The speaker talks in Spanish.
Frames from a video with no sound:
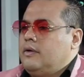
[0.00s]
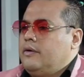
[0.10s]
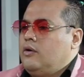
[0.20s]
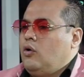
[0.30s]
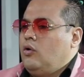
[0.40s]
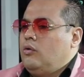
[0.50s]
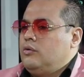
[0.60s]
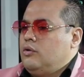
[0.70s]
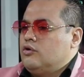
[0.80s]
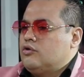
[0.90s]

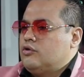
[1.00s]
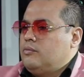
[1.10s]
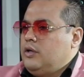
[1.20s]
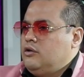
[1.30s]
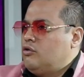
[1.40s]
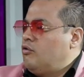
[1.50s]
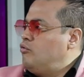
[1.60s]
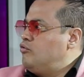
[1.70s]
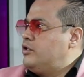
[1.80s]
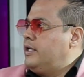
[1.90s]
nos
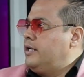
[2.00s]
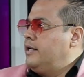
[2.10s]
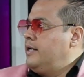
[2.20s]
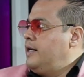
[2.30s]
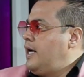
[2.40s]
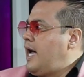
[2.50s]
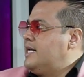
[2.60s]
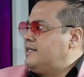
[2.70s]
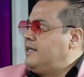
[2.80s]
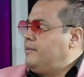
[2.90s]
introducen a
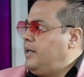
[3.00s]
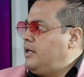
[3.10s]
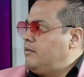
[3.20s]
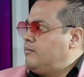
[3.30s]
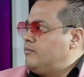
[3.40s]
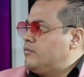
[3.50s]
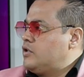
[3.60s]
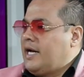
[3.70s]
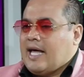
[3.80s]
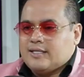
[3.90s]
ese nivel. O
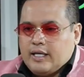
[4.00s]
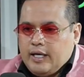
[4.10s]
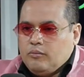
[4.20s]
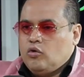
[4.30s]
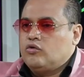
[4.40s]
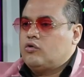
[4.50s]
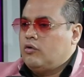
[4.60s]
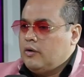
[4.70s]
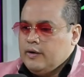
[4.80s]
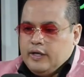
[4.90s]
sea, nacemos
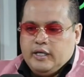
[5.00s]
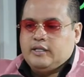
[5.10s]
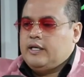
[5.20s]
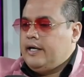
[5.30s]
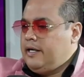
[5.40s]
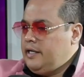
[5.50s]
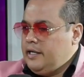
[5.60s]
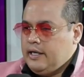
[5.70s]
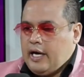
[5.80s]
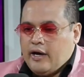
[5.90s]
con, y,
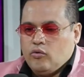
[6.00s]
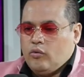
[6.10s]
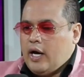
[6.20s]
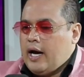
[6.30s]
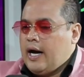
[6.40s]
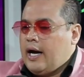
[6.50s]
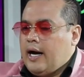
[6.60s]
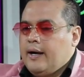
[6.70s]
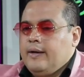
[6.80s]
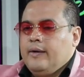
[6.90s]
y hay
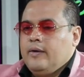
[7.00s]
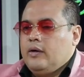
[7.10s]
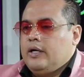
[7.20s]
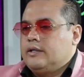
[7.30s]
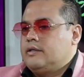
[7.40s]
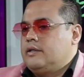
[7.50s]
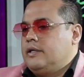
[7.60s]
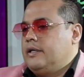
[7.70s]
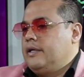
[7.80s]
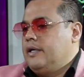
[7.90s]
una
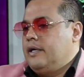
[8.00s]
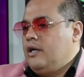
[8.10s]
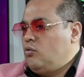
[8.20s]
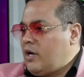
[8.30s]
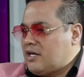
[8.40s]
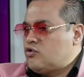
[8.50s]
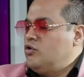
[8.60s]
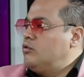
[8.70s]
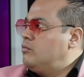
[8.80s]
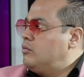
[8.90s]
este,
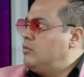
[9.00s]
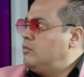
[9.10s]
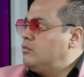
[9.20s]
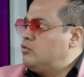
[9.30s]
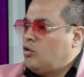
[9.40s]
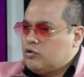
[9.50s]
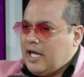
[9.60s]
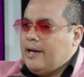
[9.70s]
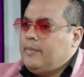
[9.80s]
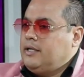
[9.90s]
educación
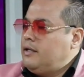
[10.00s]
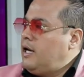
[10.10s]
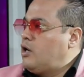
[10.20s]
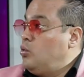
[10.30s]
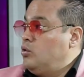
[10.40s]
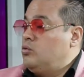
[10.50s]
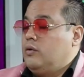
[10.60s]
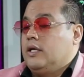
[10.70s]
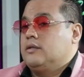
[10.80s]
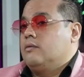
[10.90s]
totalmente de la
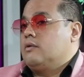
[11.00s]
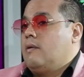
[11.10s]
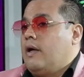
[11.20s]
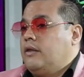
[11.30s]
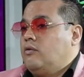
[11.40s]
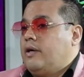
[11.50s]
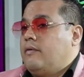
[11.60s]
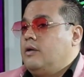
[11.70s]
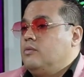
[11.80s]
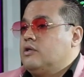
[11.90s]
cultura. Estamos hablando que
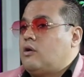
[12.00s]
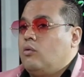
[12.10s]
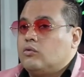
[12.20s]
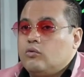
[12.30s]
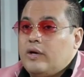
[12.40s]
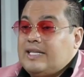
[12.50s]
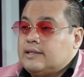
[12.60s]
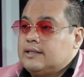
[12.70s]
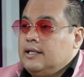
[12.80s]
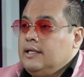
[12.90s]
venimos de culturas